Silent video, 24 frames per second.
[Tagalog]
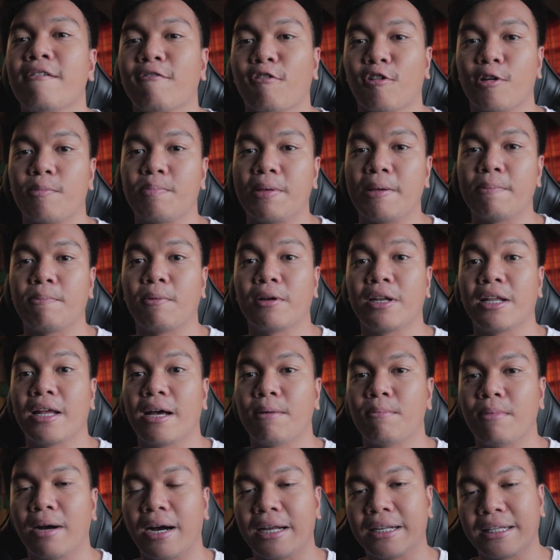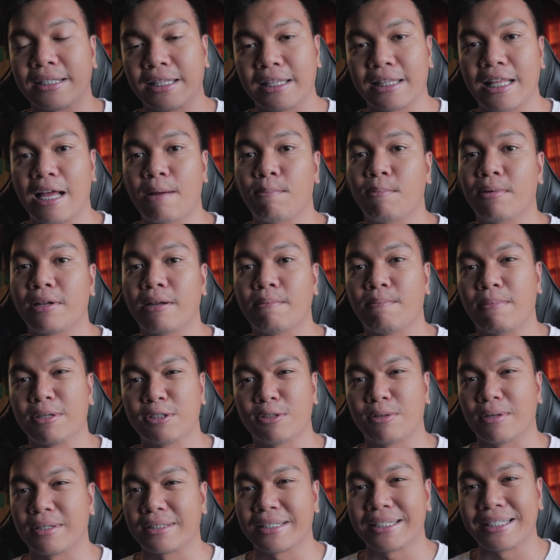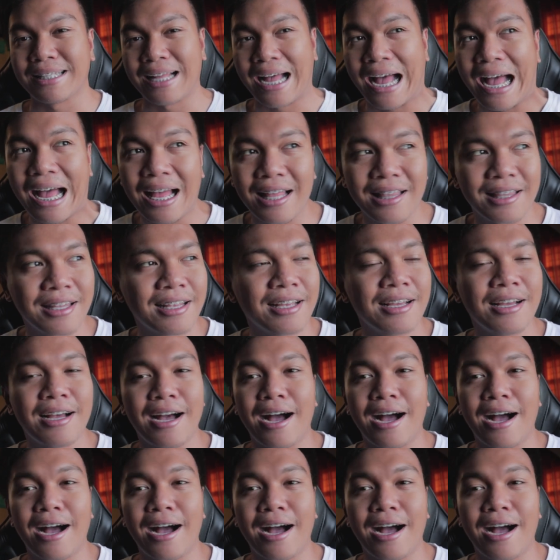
For people na mga nagtatapon ng basura sa daan,